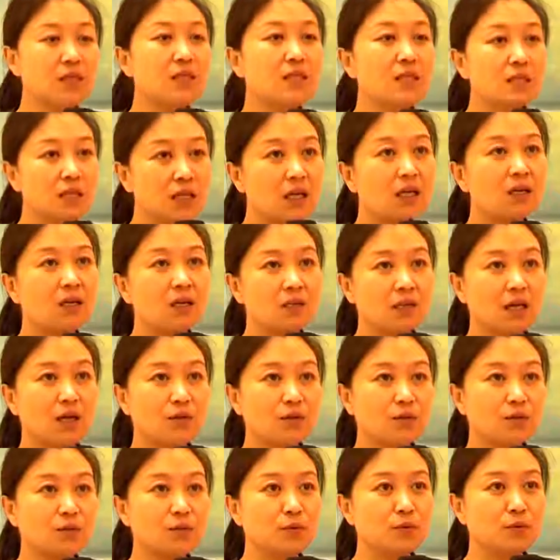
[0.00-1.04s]
是性格
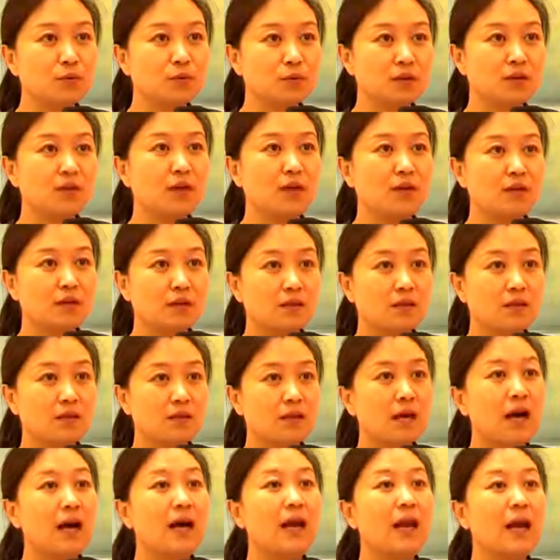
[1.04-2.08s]
上都都比较的
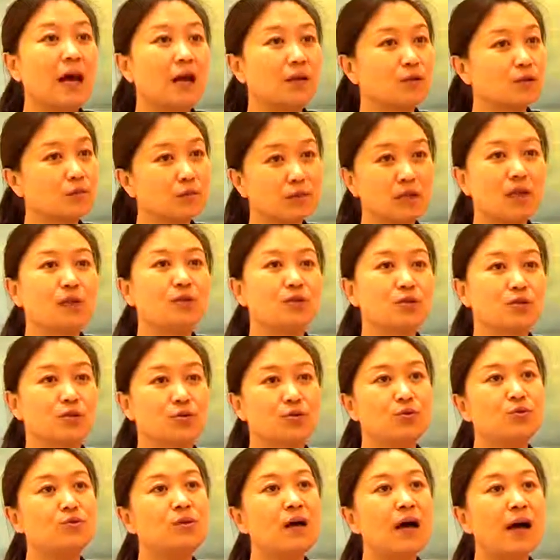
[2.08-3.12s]
开朗，都比较的
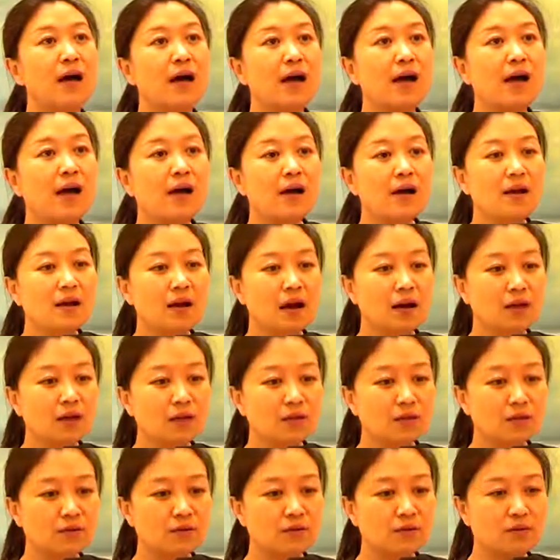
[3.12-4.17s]
直率，然
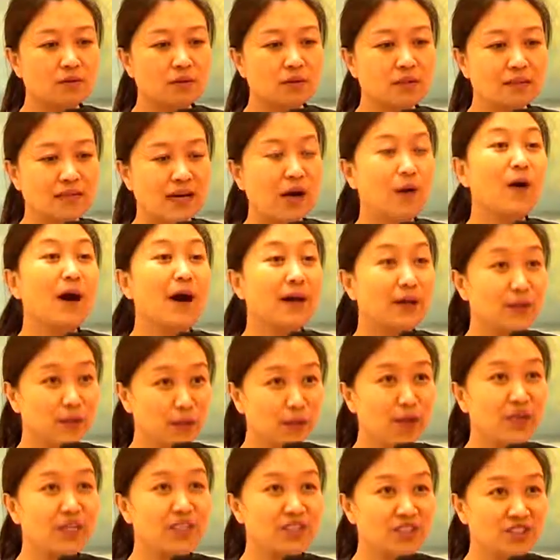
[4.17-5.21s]
后呃讲话也
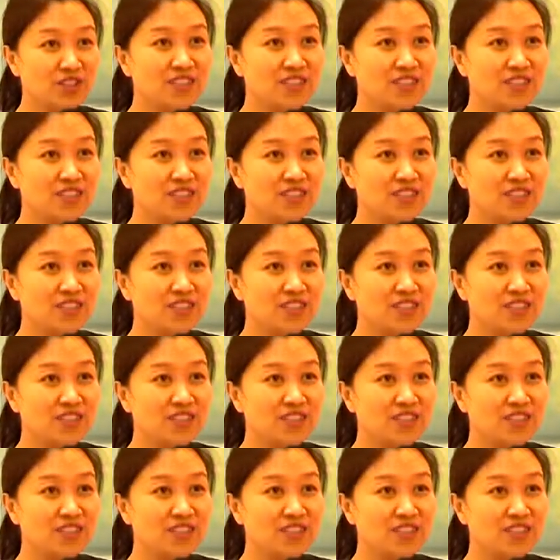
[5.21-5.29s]
都很